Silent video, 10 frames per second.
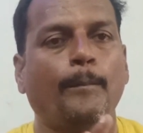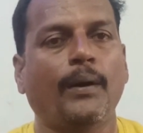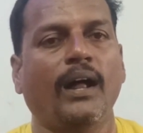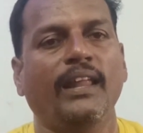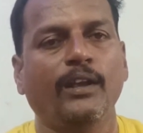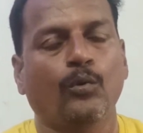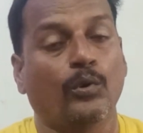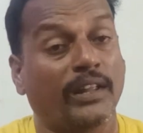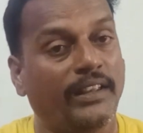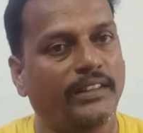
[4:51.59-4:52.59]

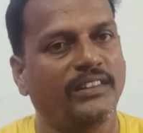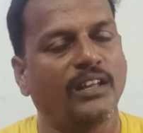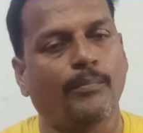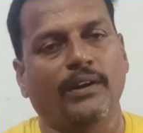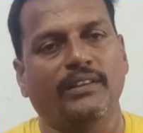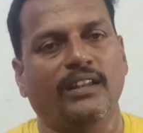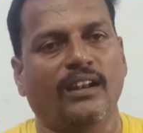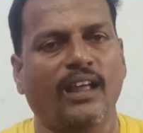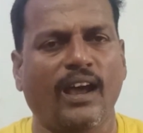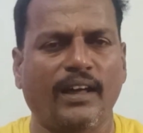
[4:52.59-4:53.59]
பாளையங்கோட்டை இந்த
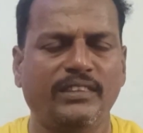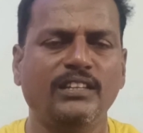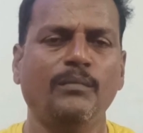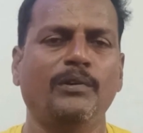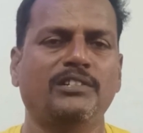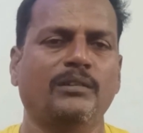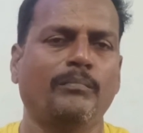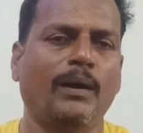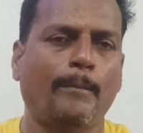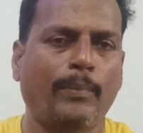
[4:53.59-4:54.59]
பகுதியிலலாம்
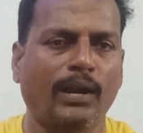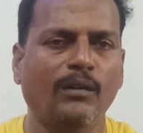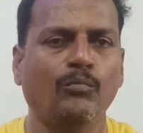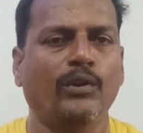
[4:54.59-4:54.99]
அதிகபட்சமாக பல